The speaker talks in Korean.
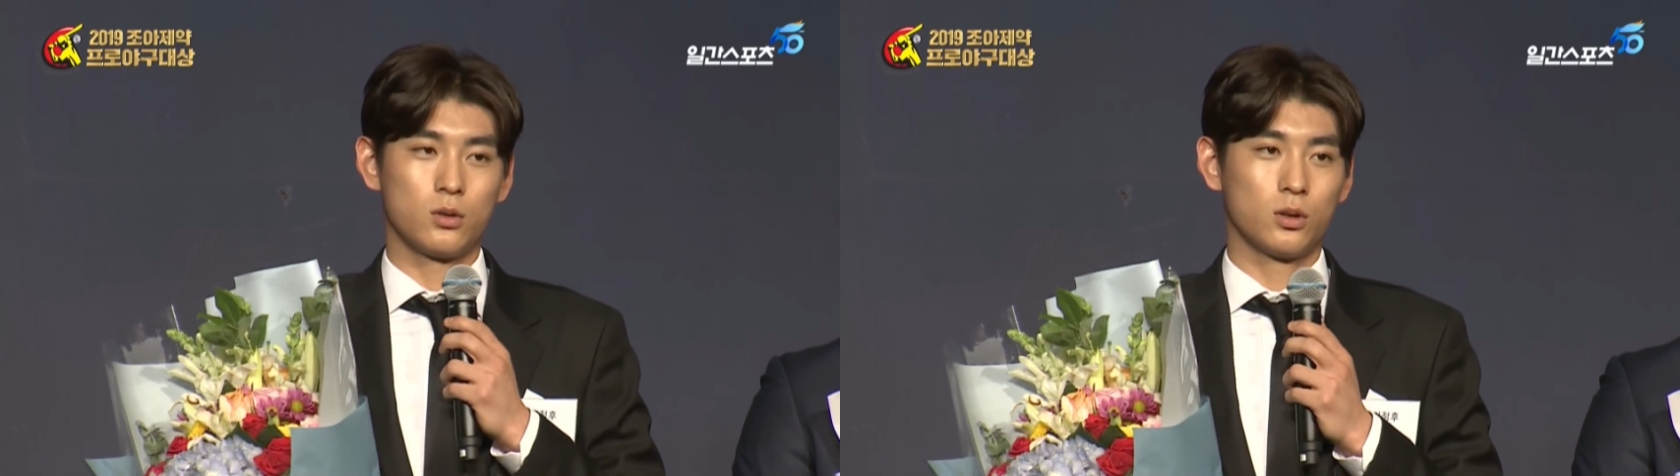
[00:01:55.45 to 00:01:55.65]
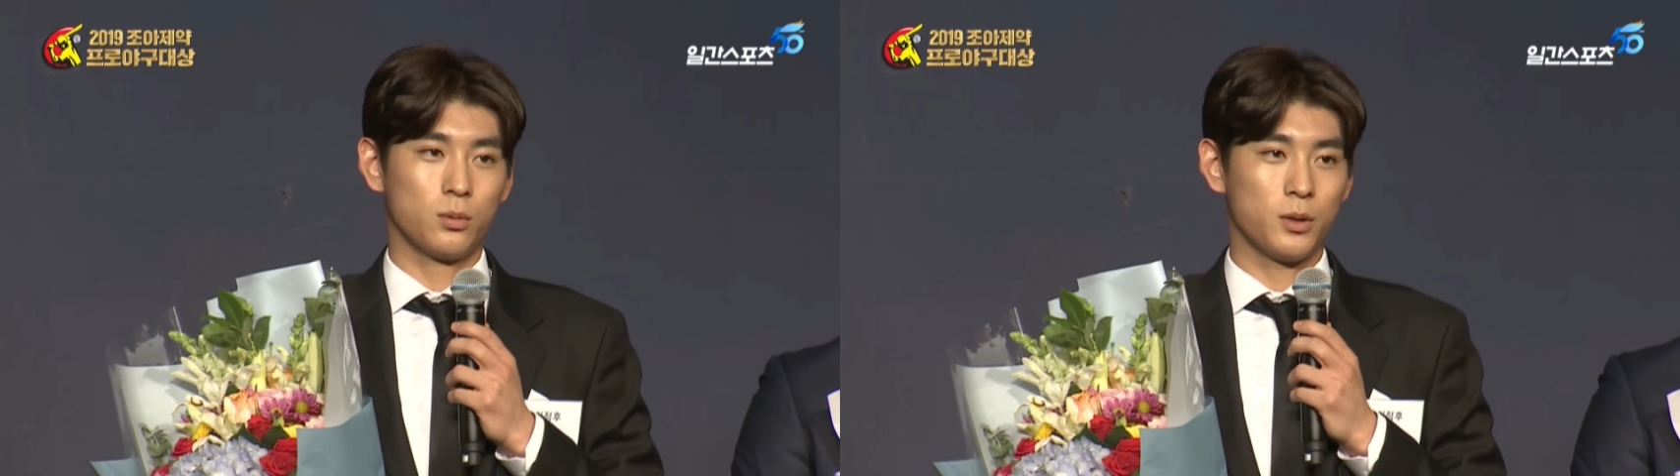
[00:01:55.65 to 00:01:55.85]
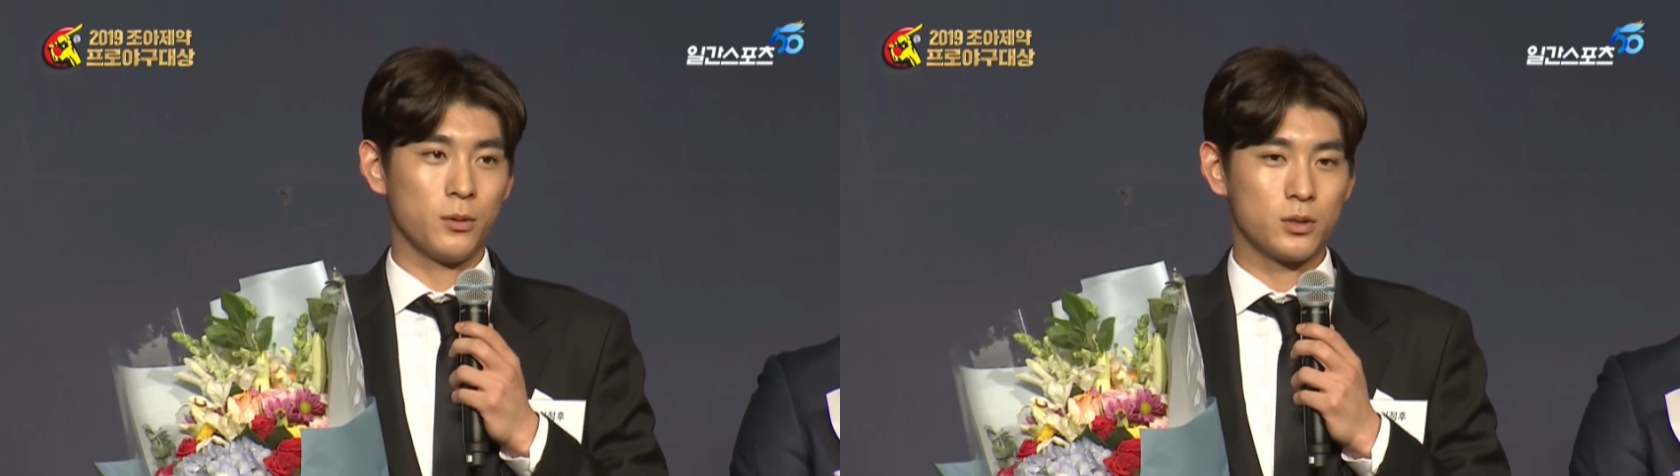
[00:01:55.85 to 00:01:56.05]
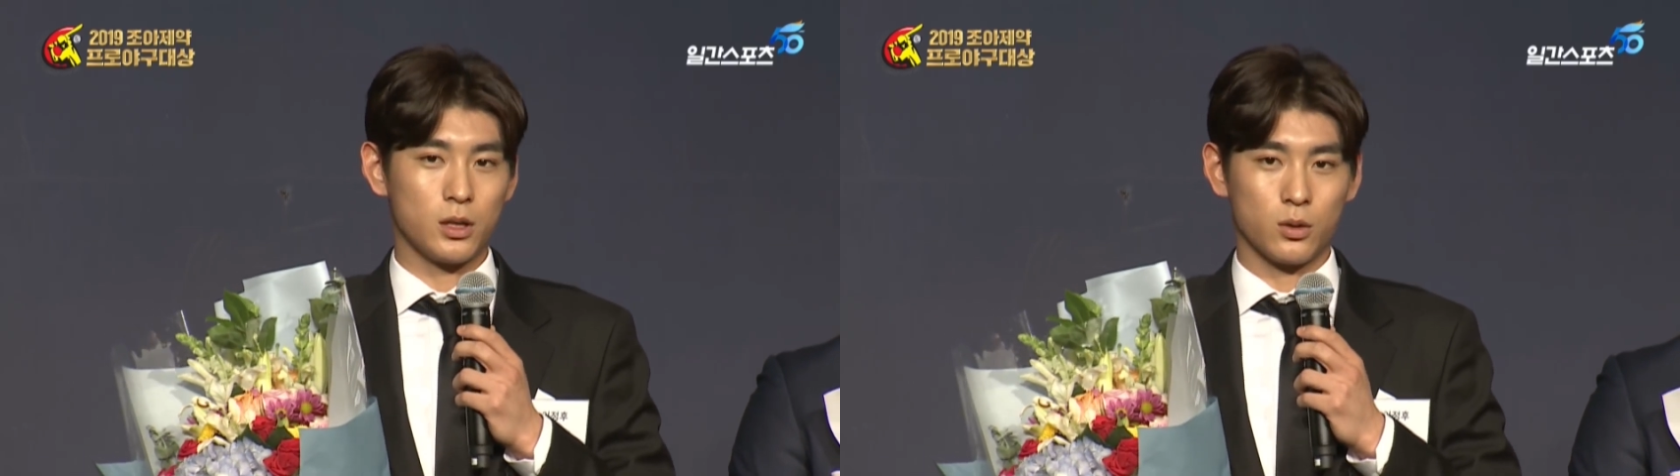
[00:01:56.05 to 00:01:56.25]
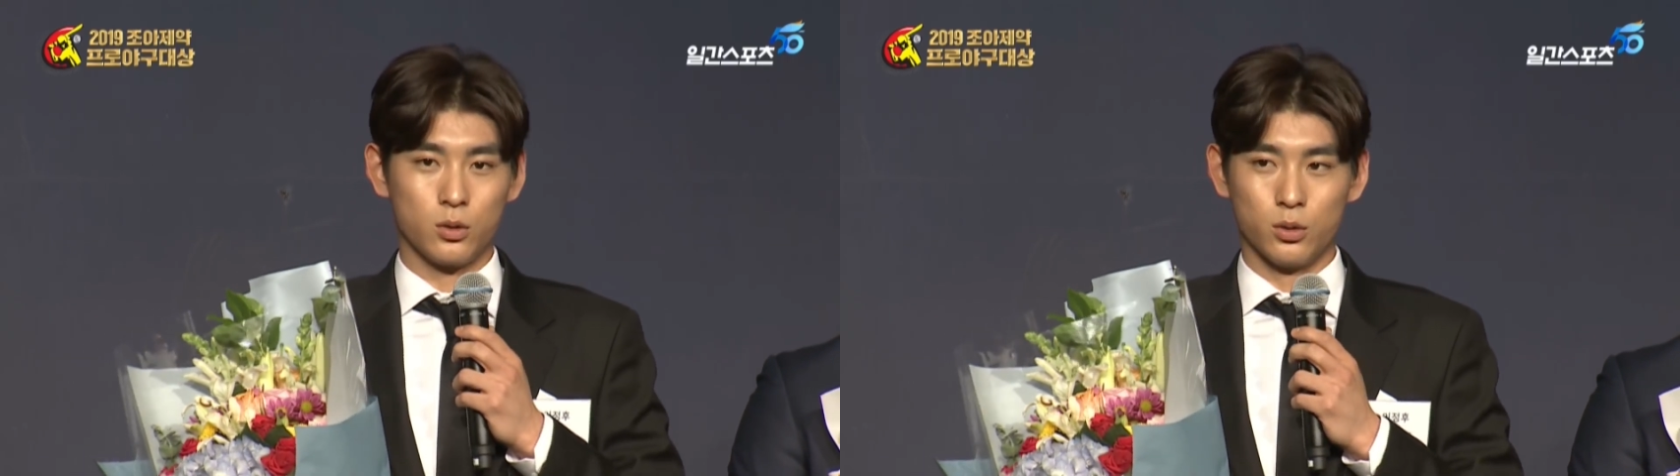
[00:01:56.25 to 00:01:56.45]
하루라도
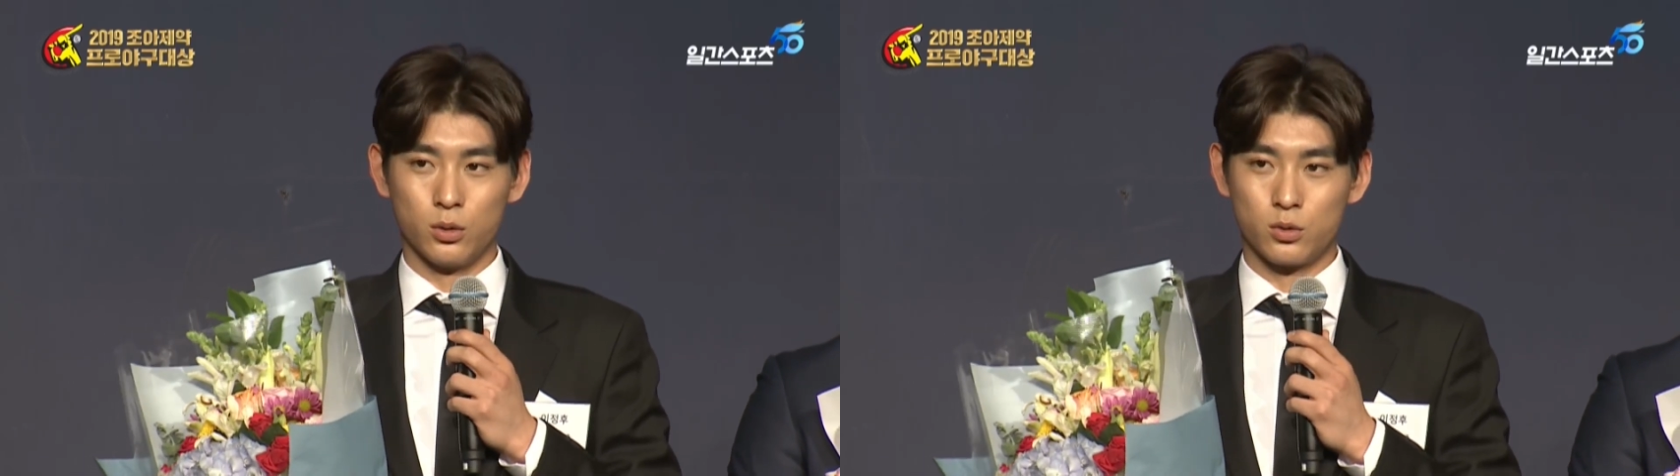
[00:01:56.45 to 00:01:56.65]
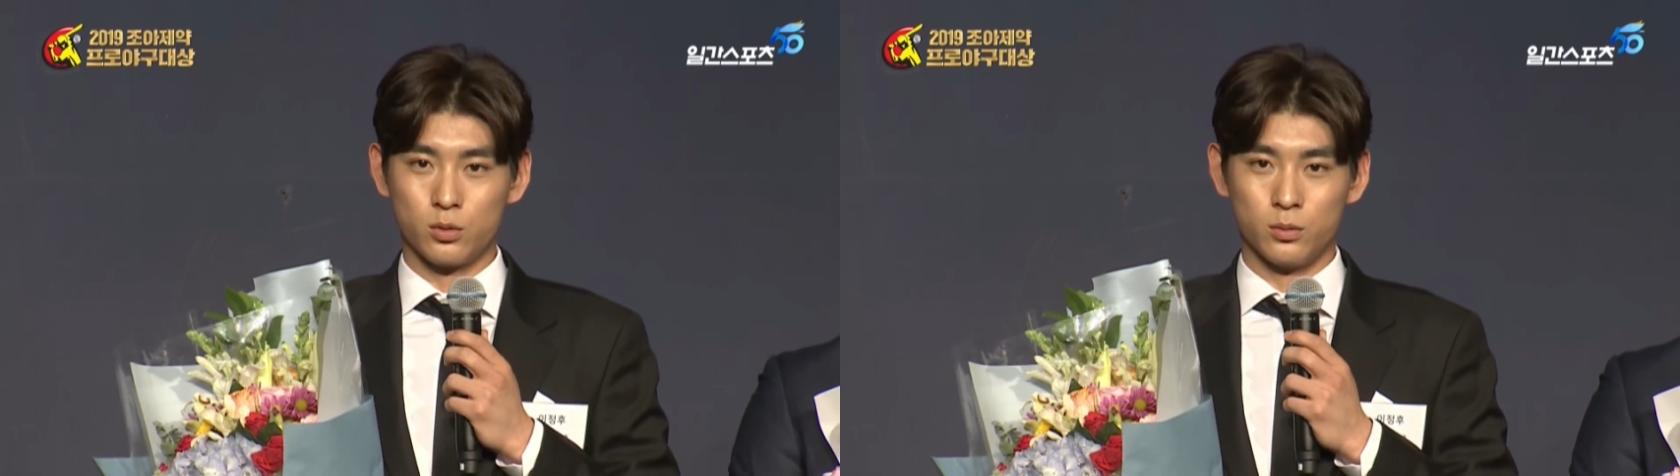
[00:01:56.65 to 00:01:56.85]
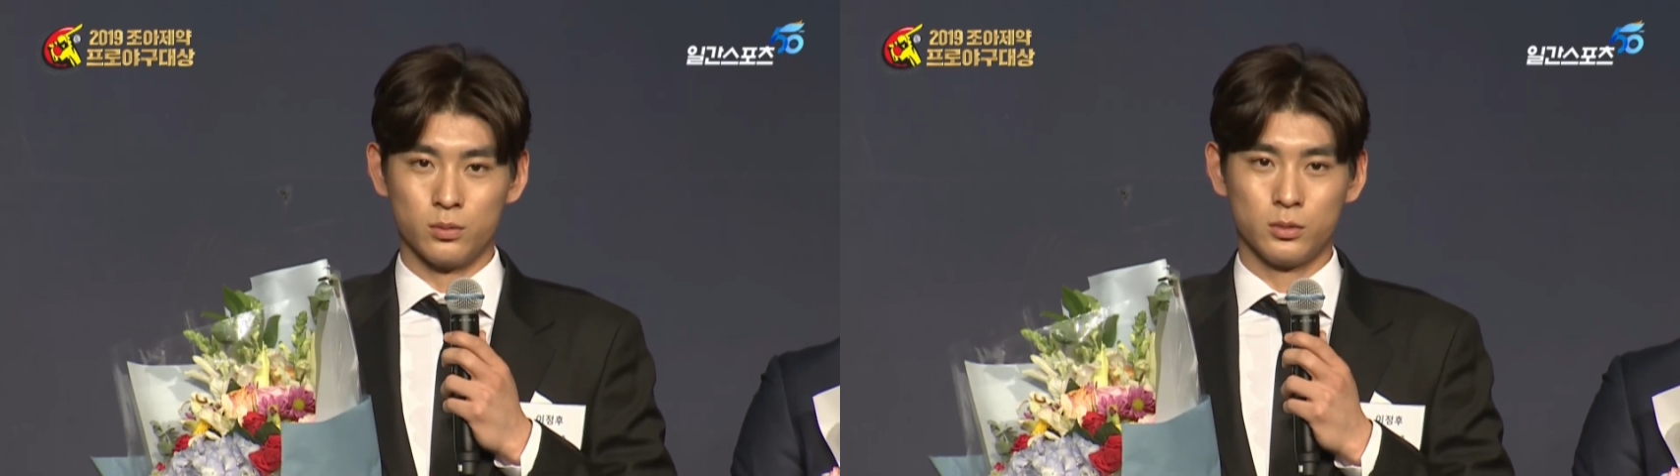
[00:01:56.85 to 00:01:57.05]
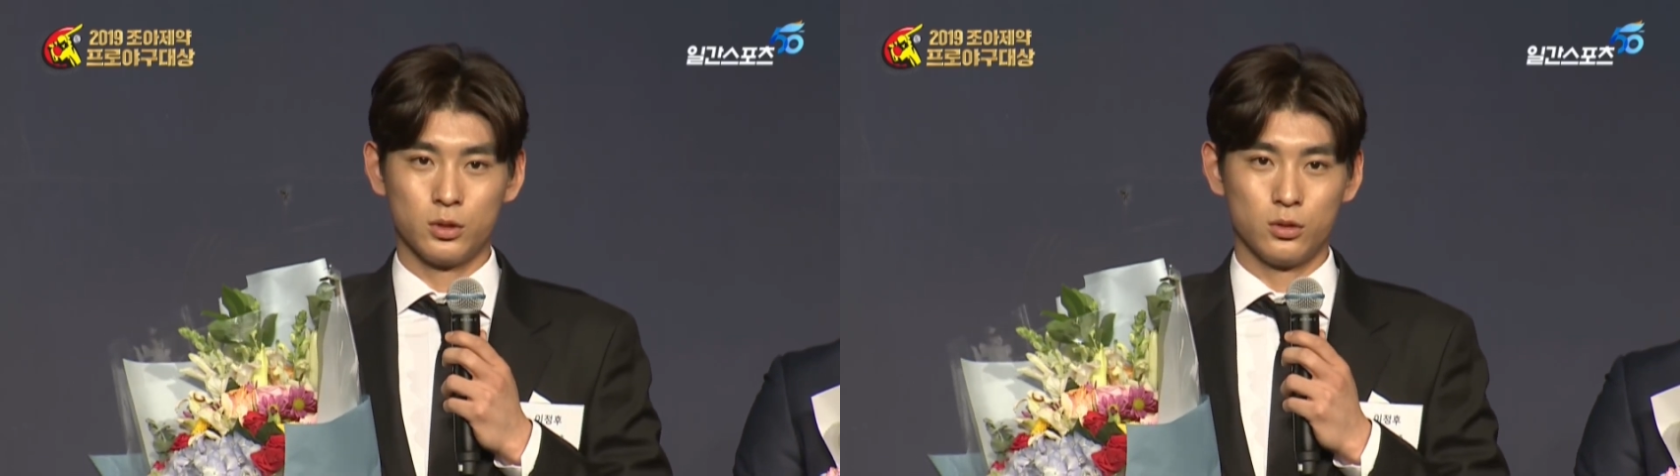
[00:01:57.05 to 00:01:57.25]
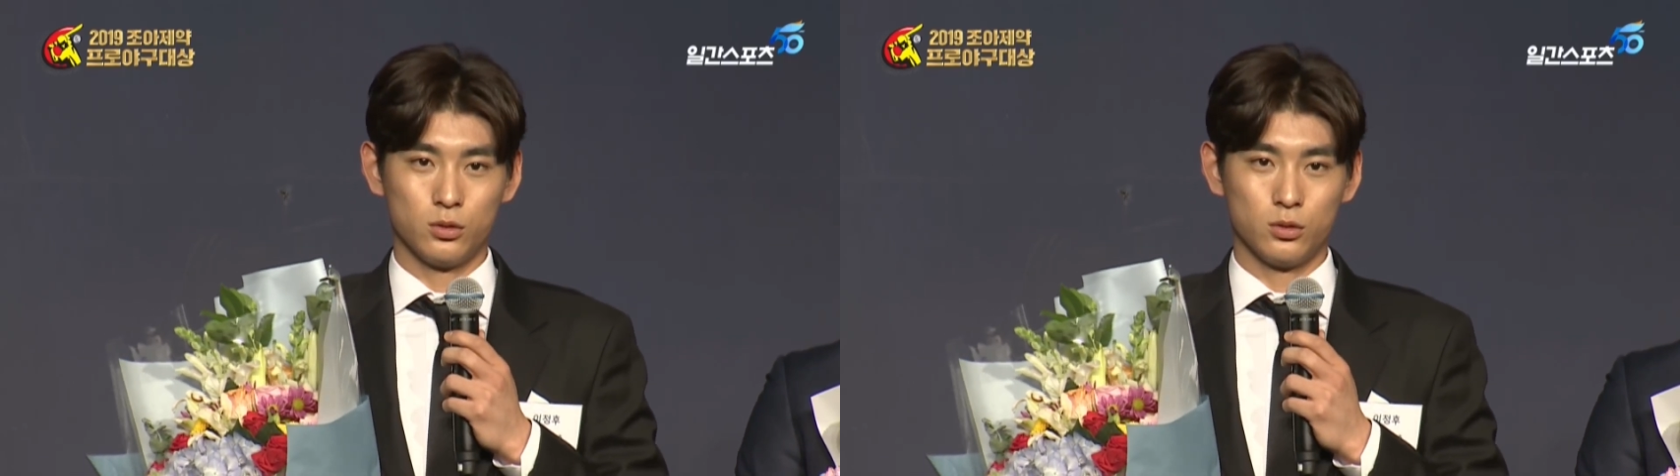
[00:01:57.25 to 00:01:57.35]
빼먹지 않고 좀